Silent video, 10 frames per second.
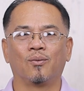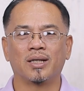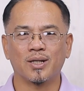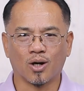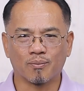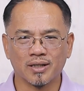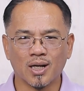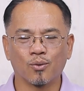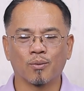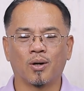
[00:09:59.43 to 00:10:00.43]
วันนี้ขอพระ
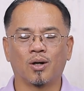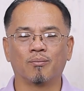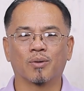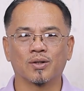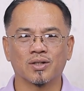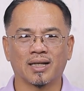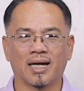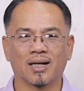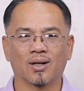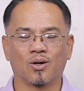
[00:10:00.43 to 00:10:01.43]
เจ้าอวยพรพระวจ
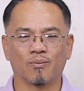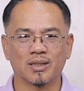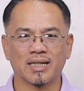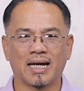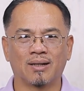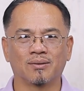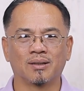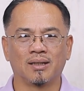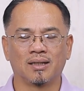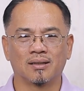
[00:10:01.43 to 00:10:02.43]
นะของพระเจ้า
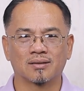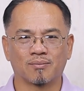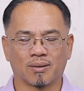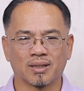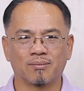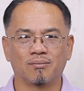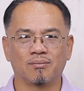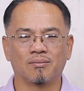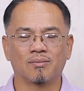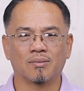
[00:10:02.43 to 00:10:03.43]
สำหรับท่าน
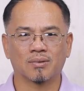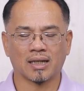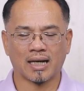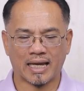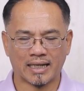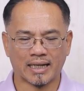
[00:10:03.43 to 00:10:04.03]
ทั้งหลาย